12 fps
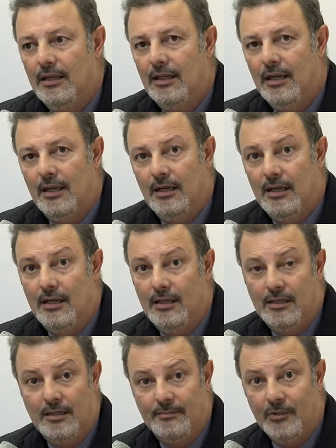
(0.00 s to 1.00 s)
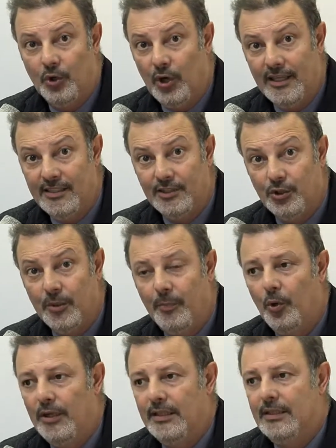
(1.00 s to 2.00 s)
l'organizzazione
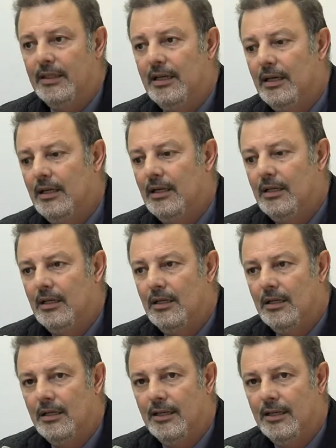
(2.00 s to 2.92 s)
politica eh,